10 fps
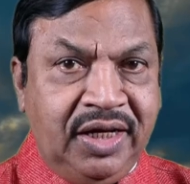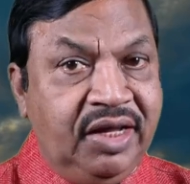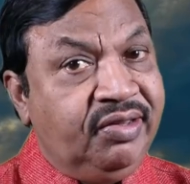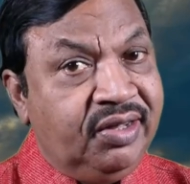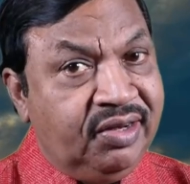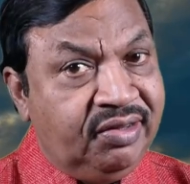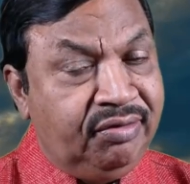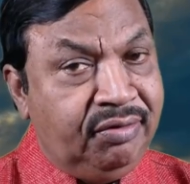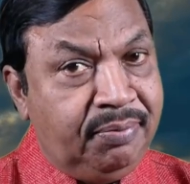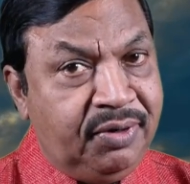இயேசு
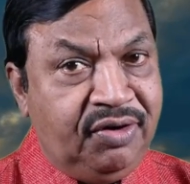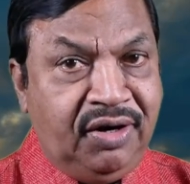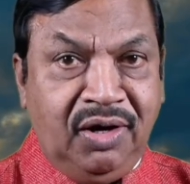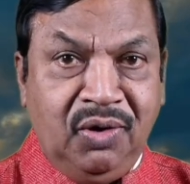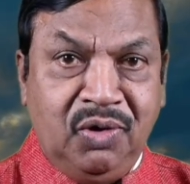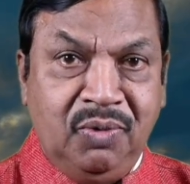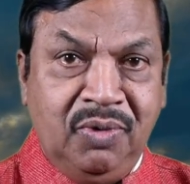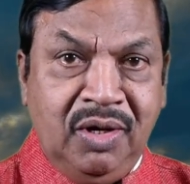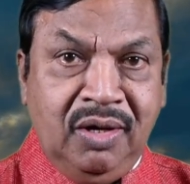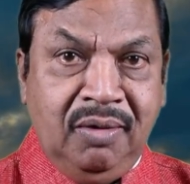கிறிஸ்துவை பற்றி எல்லோரும்
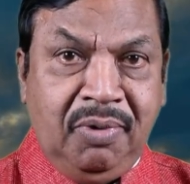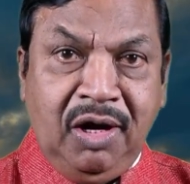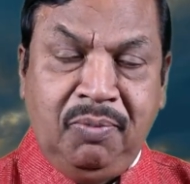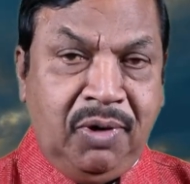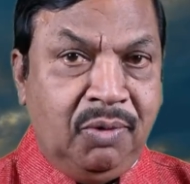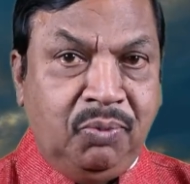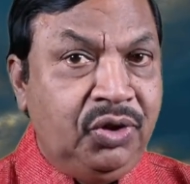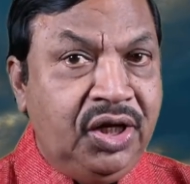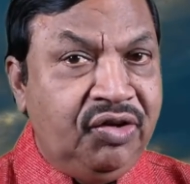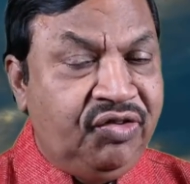பல பல
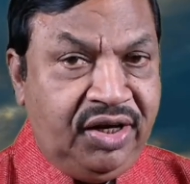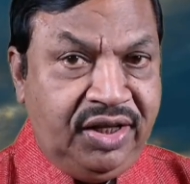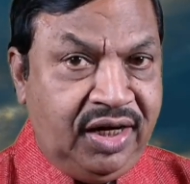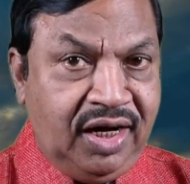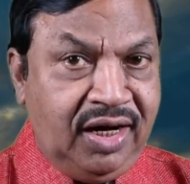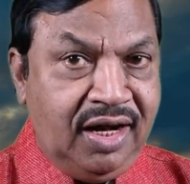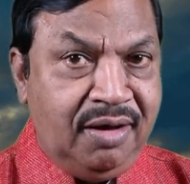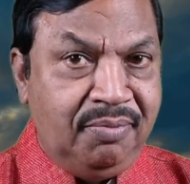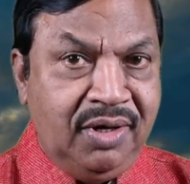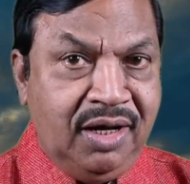புதிய
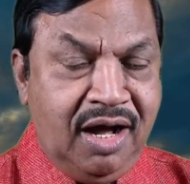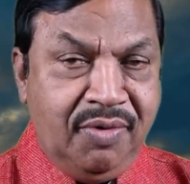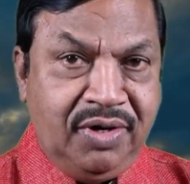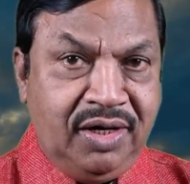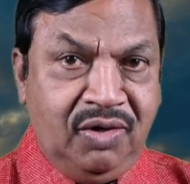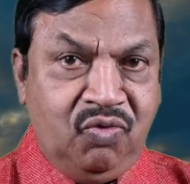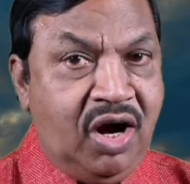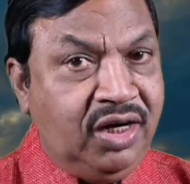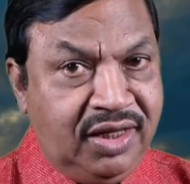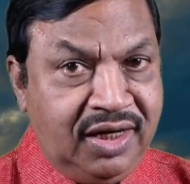செய்திகளெல்லாம் அவர்கள்
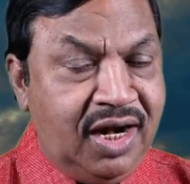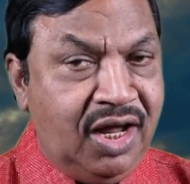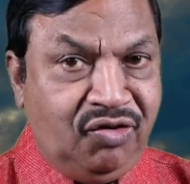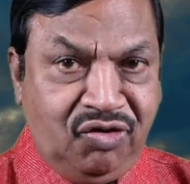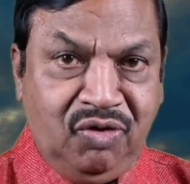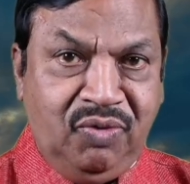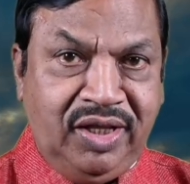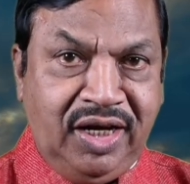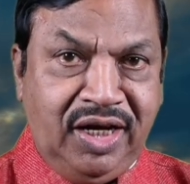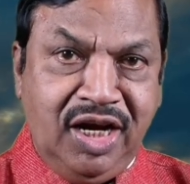வாழ்த்துக்களாய்
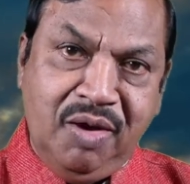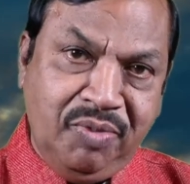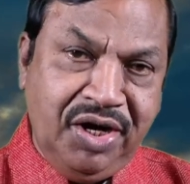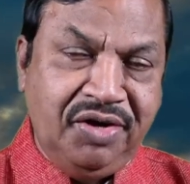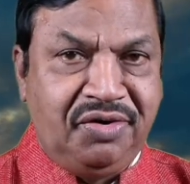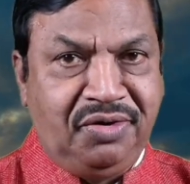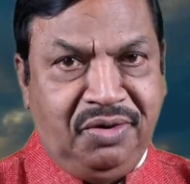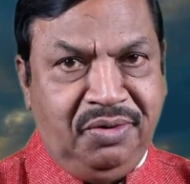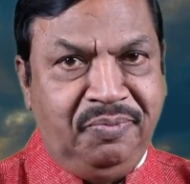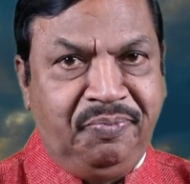சொல்வதை நாம்
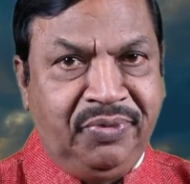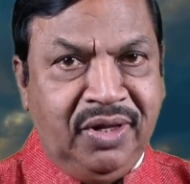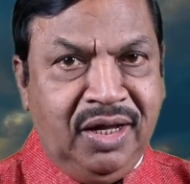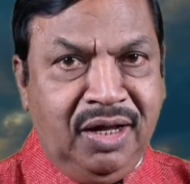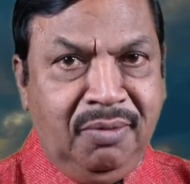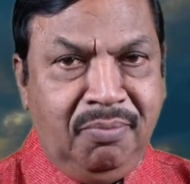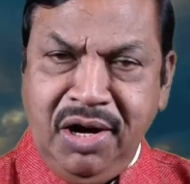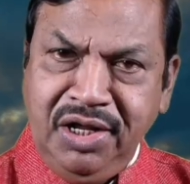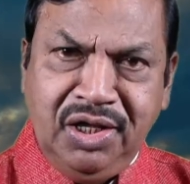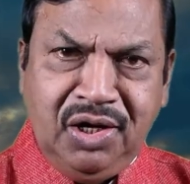கேட்டிருக்கிறோம்
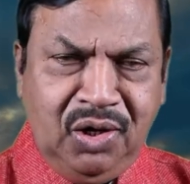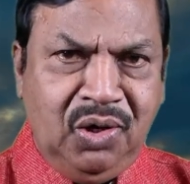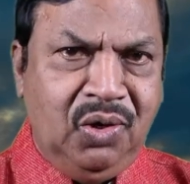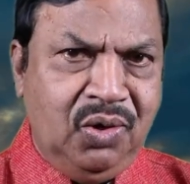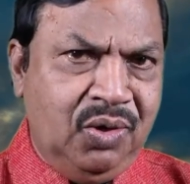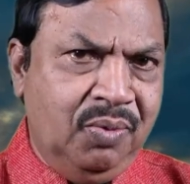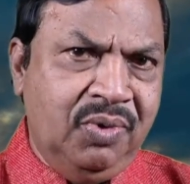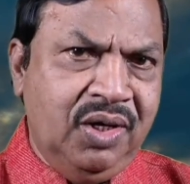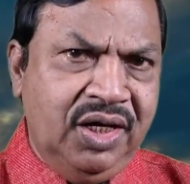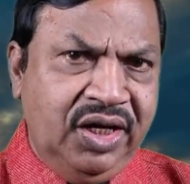மனிதர்கள் எல்லோரும்
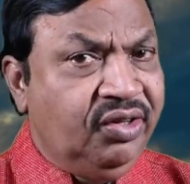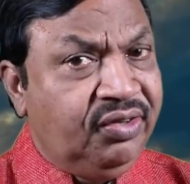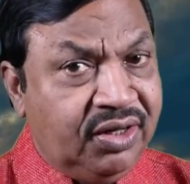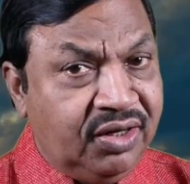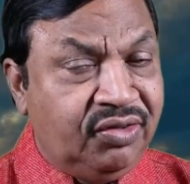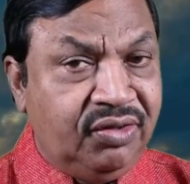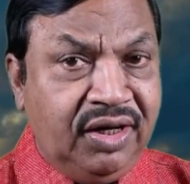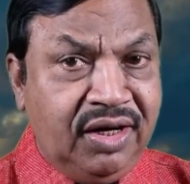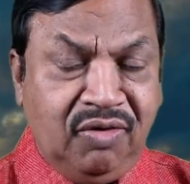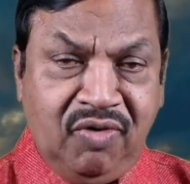இயேசு கிறிஸ்து
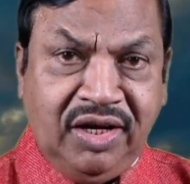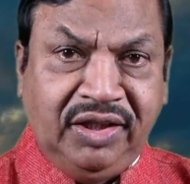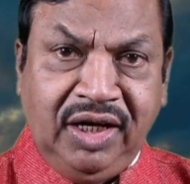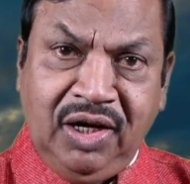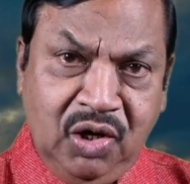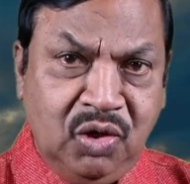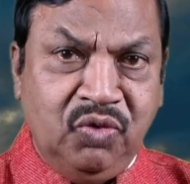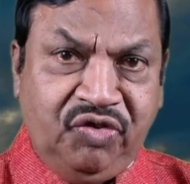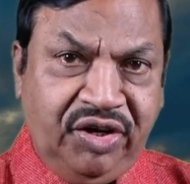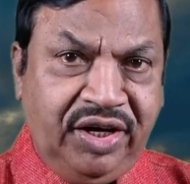என்ற வார்த்தை எல்லோரும்
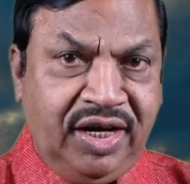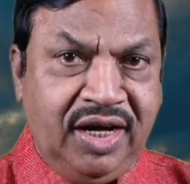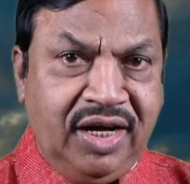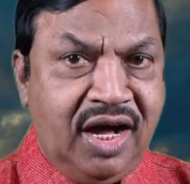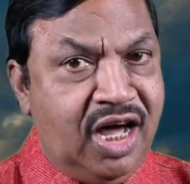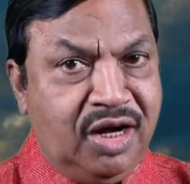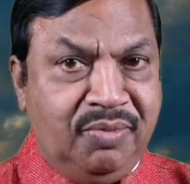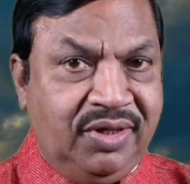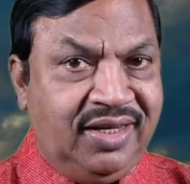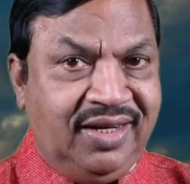உச்சரிக்க
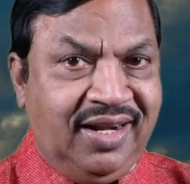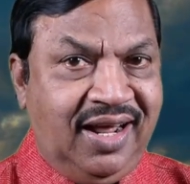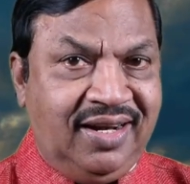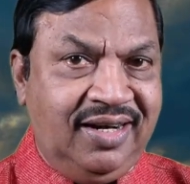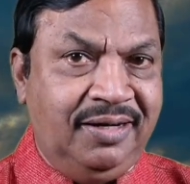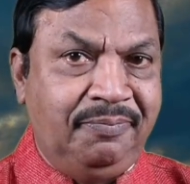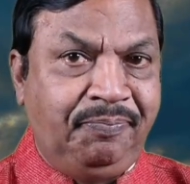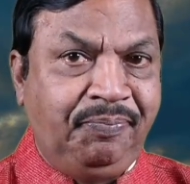ஆரம்பித்திருக்கிறார்கள்